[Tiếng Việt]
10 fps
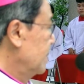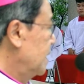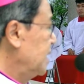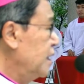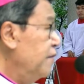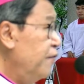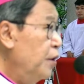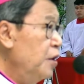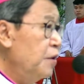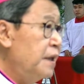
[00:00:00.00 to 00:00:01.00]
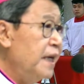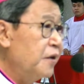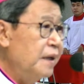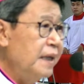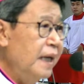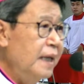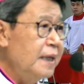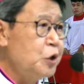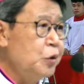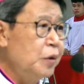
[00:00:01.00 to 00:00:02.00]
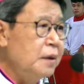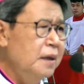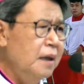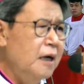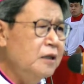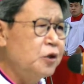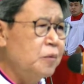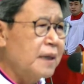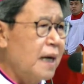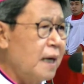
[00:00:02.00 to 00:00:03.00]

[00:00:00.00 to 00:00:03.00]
Tình thương vô điều kiện có nghĩa là Chúa thương chúng ta